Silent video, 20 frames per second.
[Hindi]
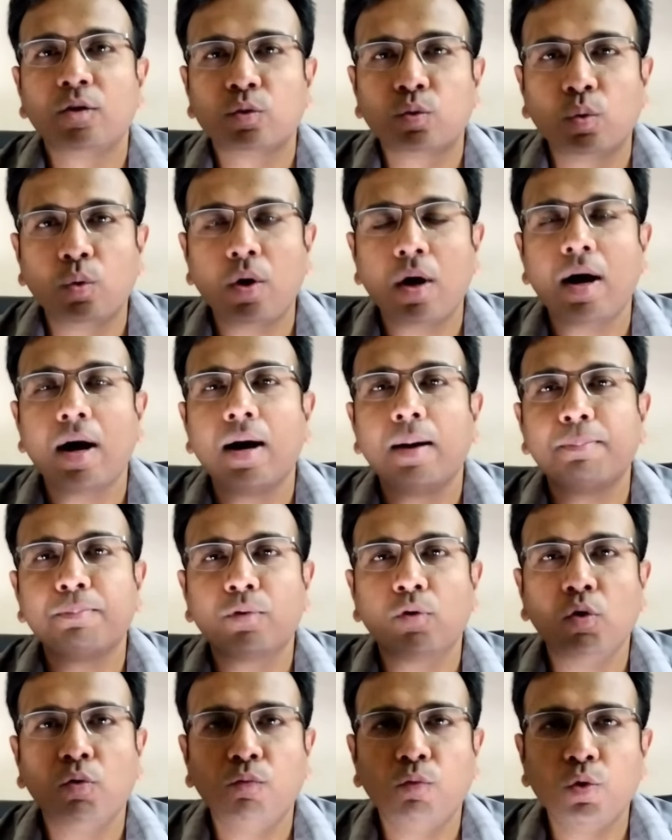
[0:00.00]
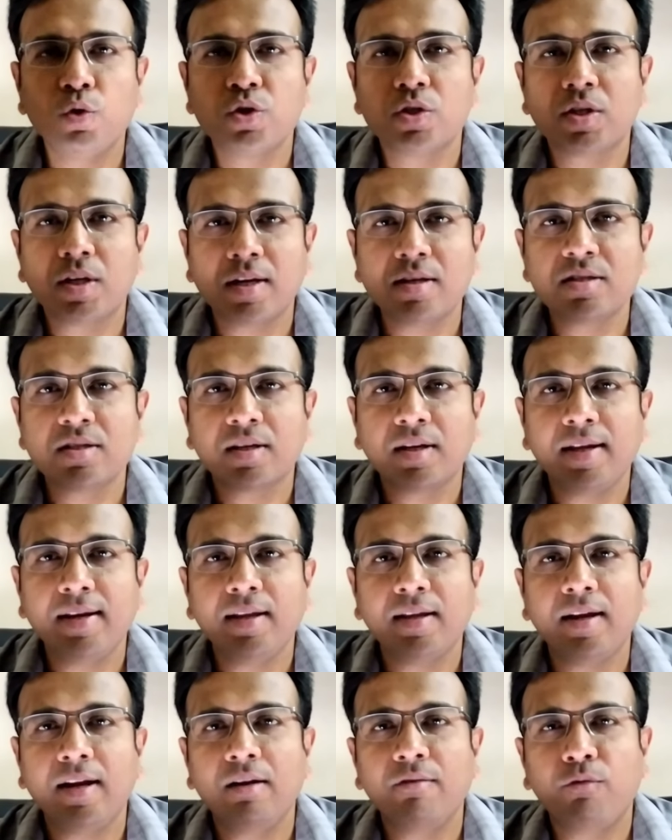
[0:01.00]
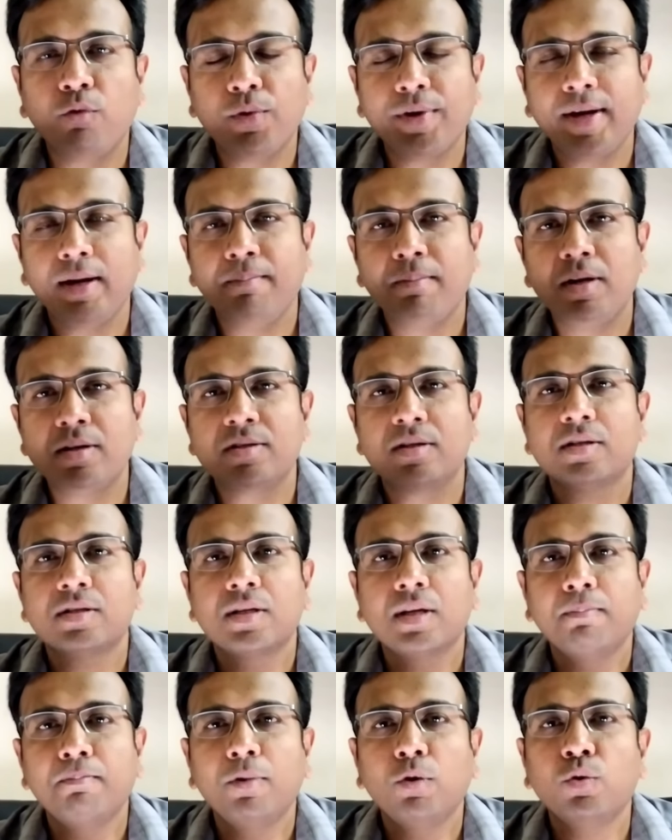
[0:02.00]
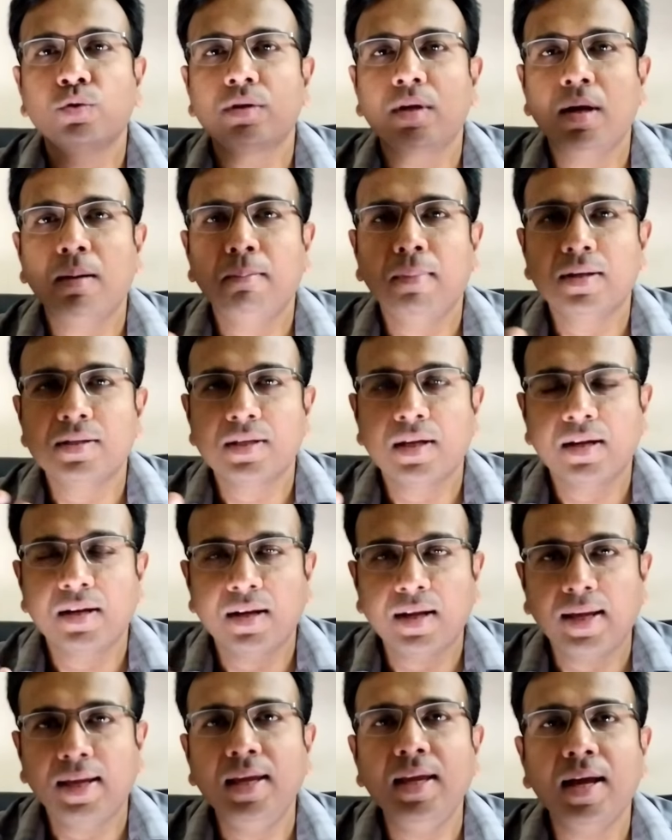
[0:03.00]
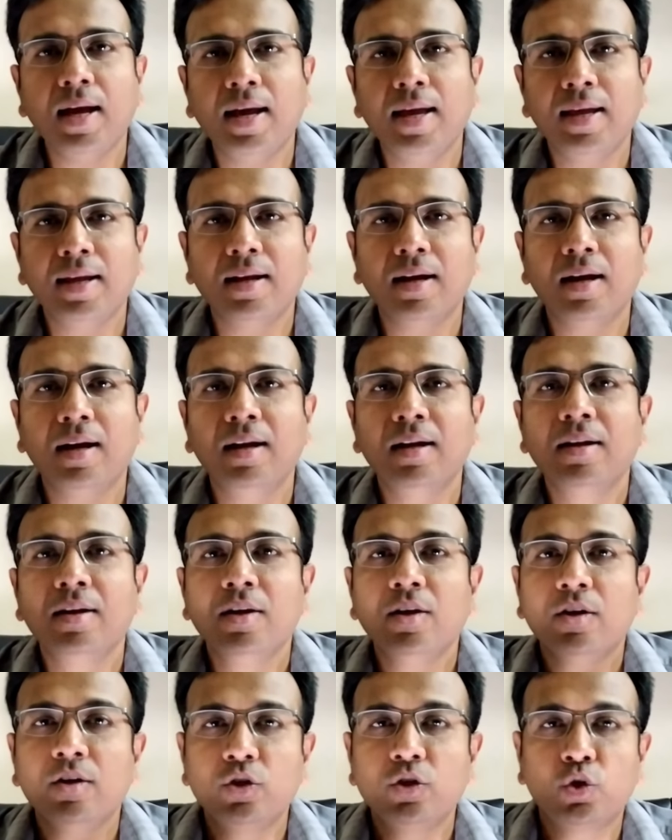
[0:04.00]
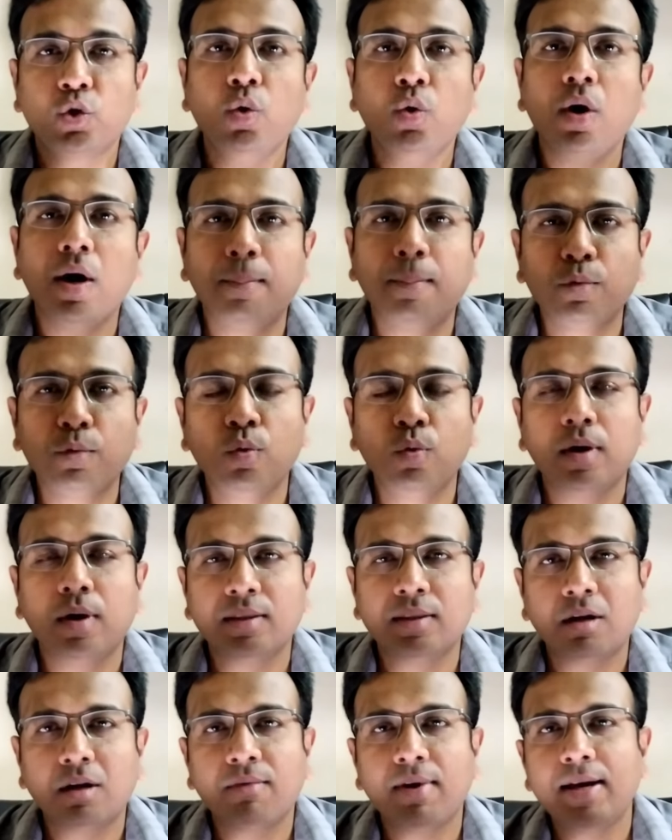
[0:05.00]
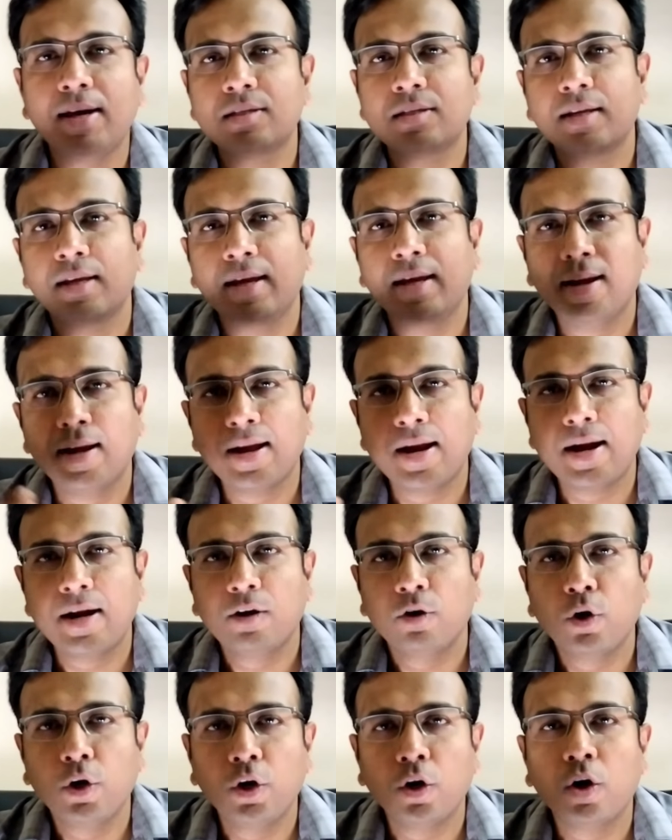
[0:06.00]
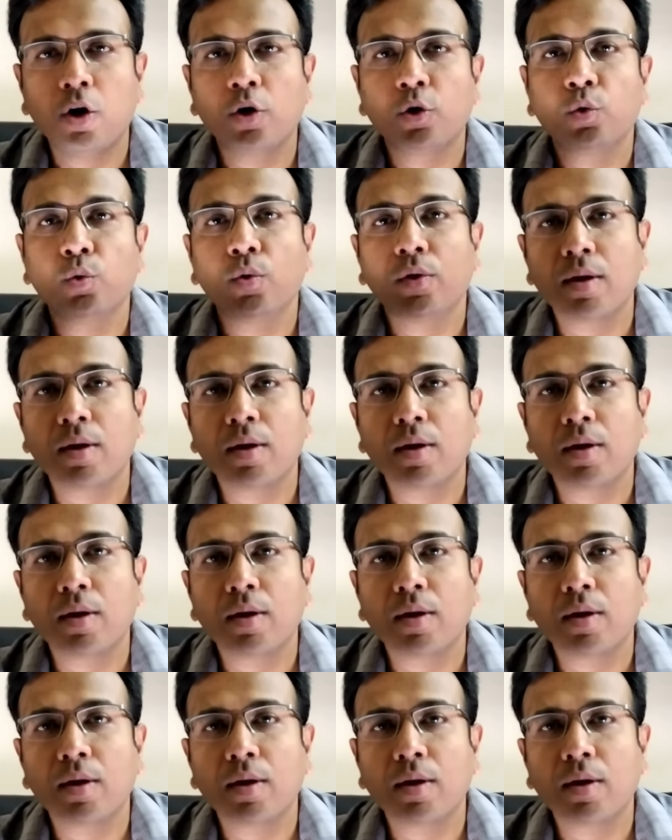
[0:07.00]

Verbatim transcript: तो आपको वो टच स्क्रीन इंफोटेनमेंट सिस्टम में उतना मज़ा नहीं आएगा जो आपको अदरवाइज एक एंड्रॉयड ऑटो